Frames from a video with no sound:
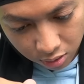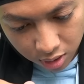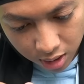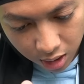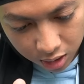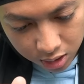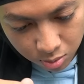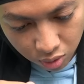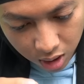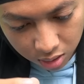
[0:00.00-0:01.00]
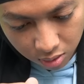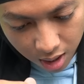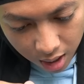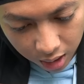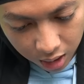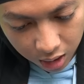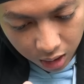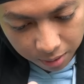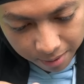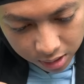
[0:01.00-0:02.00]
lu nanyain kesibukan gue hari
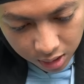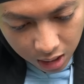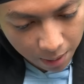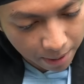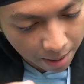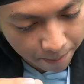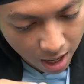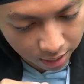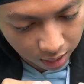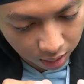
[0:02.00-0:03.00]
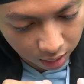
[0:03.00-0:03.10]
ini? Pasti ada apa-apanya